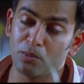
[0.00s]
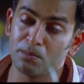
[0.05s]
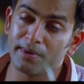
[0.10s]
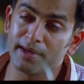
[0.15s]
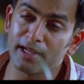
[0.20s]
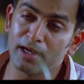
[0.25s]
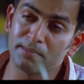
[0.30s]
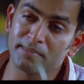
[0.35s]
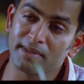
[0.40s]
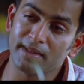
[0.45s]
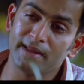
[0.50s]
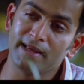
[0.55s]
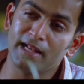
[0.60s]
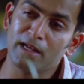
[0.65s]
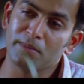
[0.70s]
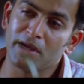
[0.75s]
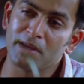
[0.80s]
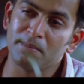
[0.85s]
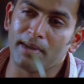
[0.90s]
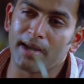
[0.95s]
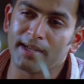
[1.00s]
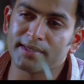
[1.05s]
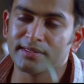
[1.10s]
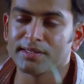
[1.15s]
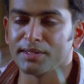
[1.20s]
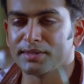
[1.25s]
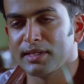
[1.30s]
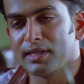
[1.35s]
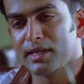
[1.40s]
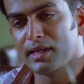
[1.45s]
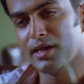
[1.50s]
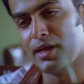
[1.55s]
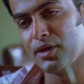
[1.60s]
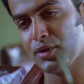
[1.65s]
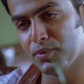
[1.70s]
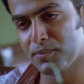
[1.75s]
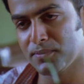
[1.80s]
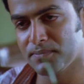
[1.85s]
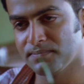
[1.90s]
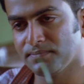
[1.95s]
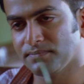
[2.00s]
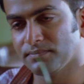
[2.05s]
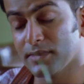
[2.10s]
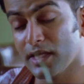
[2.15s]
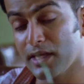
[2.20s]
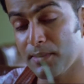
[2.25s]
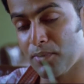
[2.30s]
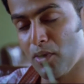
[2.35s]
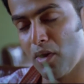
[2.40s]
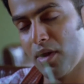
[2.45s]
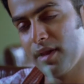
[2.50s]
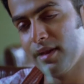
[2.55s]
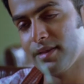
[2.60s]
ముంబైలోను ఢిల్లీలోను ఎందుకు ఉంచారు మనం అదే